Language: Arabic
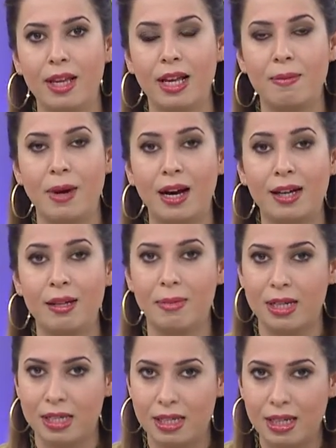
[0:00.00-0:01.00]
المعالم
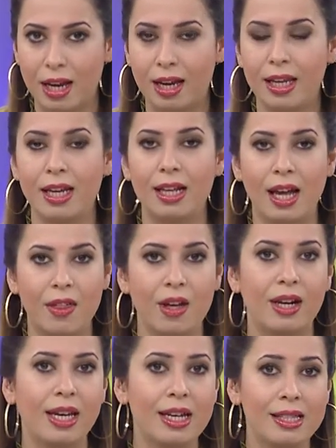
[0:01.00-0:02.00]
السياحيه
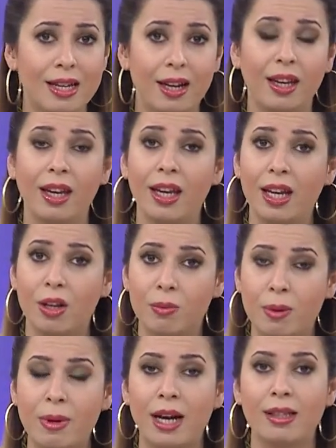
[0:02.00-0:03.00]
الحضاريه التاريخيه
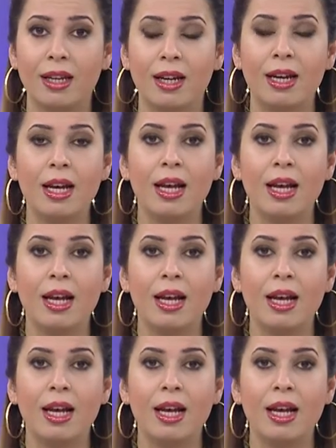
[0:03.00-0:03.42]
لربما حتى